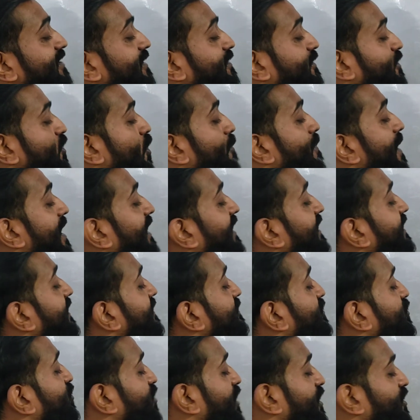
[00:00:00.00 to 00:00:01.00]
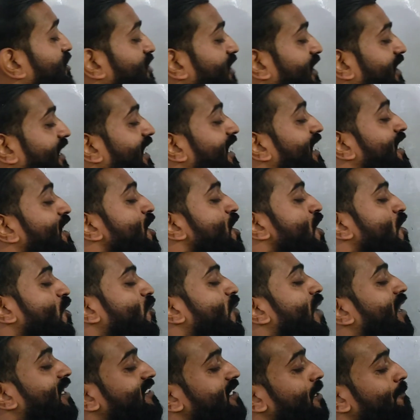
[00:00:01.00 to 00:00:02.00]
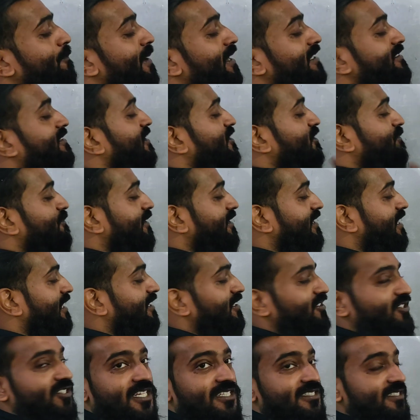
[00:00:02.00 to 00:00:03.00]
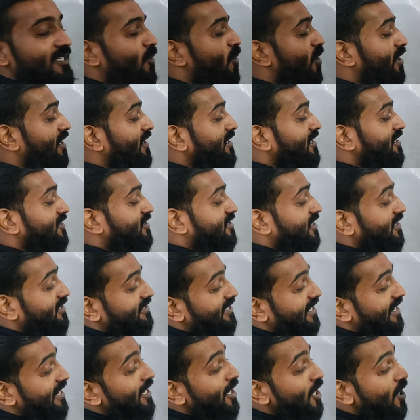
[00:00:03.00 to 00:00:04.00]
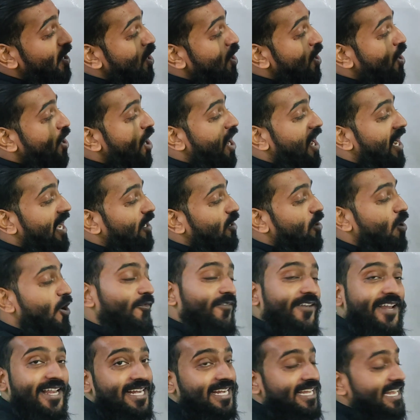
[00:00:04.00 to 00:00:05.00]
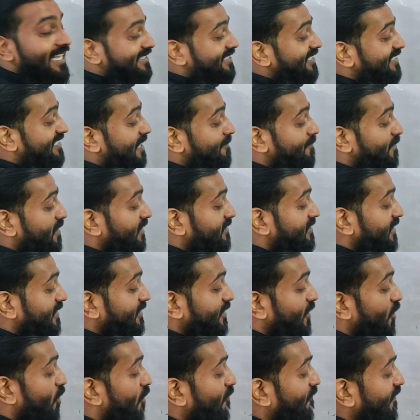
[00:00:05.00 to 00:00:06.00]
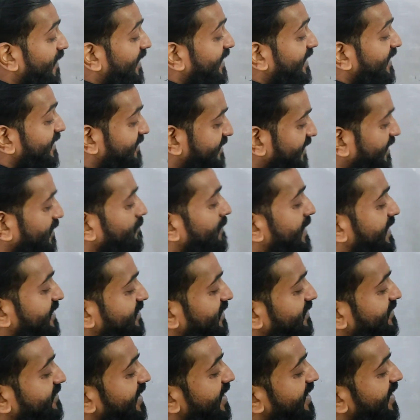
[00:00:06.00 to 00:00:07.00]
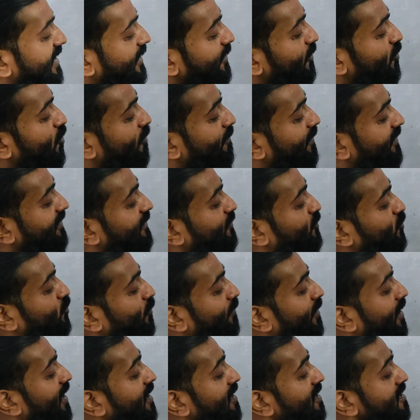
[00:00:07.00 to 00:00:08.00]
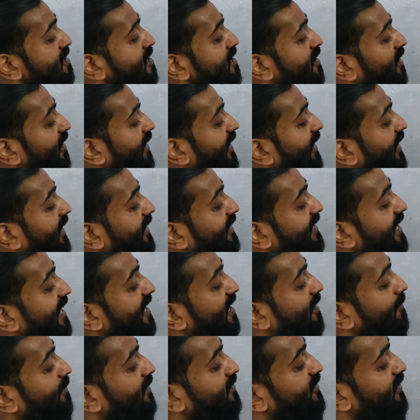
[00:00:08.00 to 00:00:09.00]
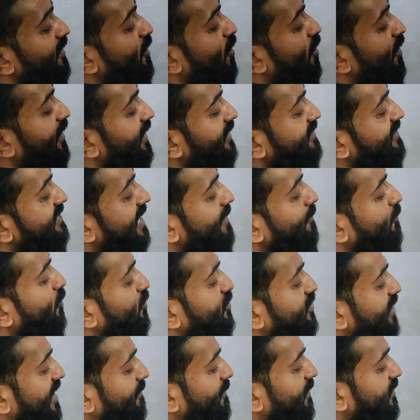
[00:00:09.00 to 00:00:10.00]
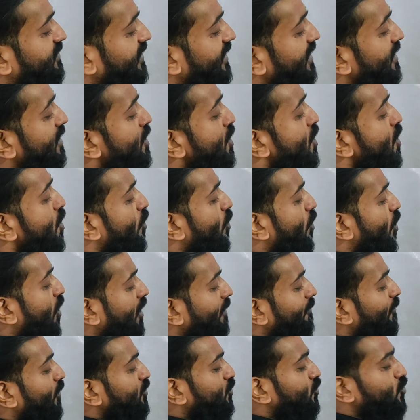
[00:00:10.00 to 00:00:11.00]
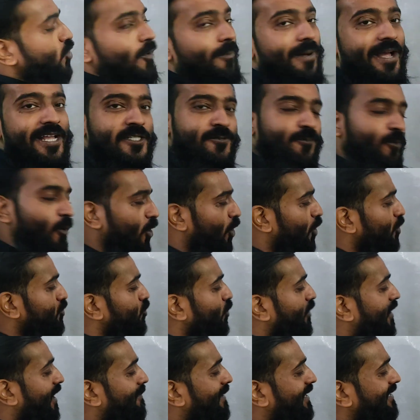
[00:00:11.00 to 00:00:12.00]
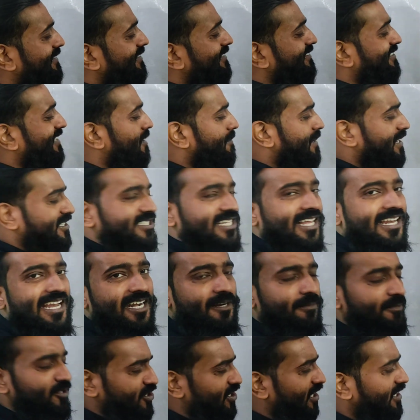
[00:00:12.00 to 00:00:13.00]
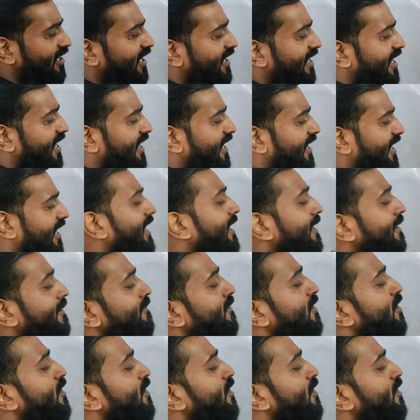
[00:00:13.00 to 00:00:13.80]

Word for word: सकते हो बालीगंज स्टेशन है वहाँ से पाँच दस मिनट का डिस्टेंस है वॉकिंग डिस्टेंस है और ऑफलाइन क्लासेस आप कर सकते हैं ऑफलाइन के तीन बैचेस है एक नौ बजे सुबह एक ग्यारह बजे और एक शाम को चार बजे ऑलमोस्ट दो बैच फुल हो चुके हैं भाई तीसरा बैच के लिए एडमिशन ले रहे हैं